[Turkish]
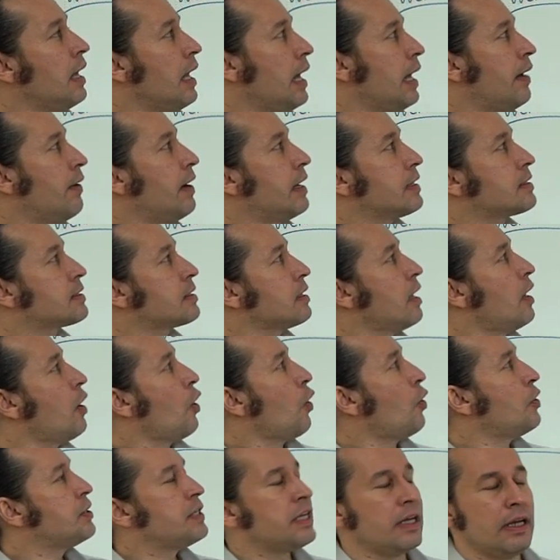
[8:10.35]
Evet,
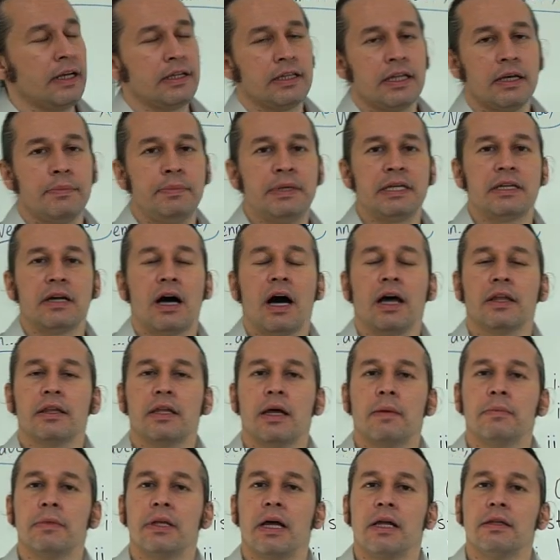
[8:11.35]
öncelikle bir
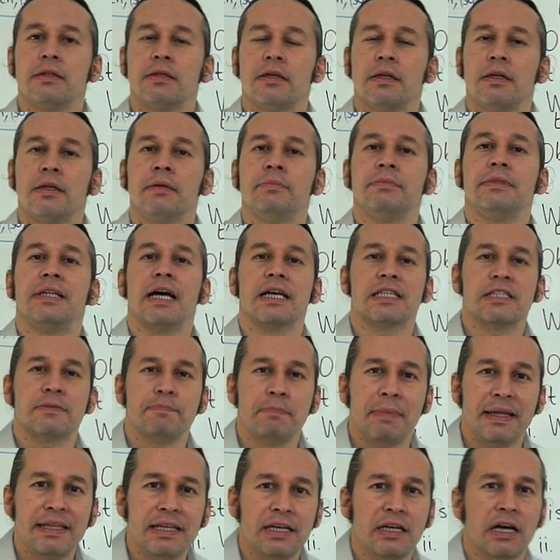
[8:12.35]
anlamlandıralım. Das
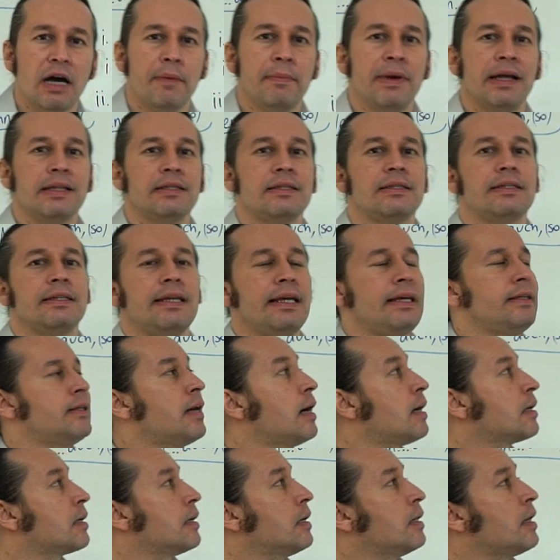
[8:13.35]
Medikament neydi
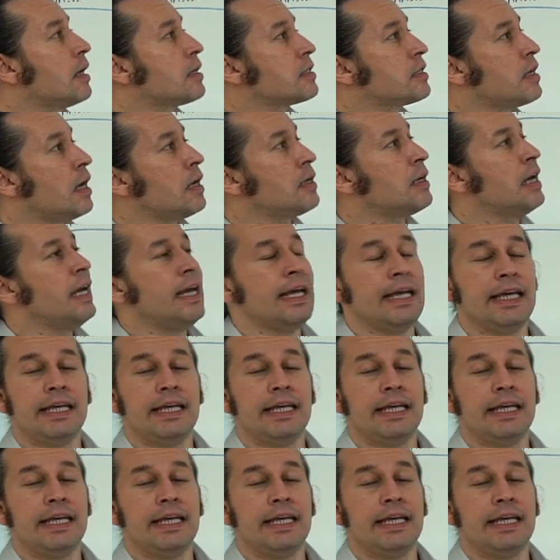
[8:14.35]
arkadaşlar?